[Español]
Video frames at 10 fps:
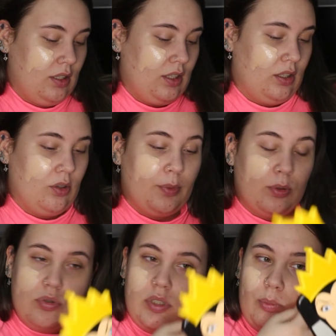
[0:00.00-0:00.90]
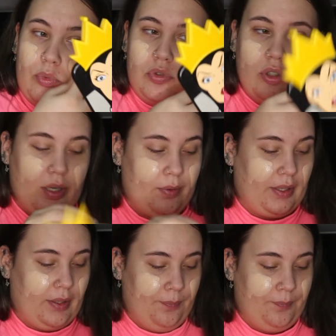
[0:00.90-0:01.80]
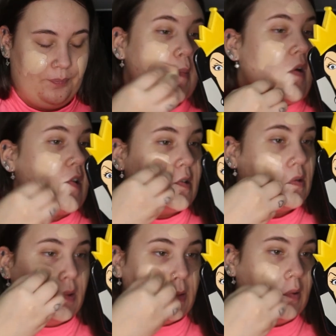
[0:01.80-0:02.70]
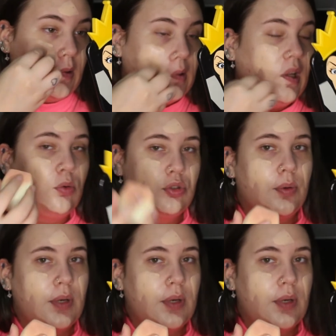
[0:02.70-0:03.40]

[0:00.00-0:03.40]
y no me gusta mucho, la verdad. Por eso la uso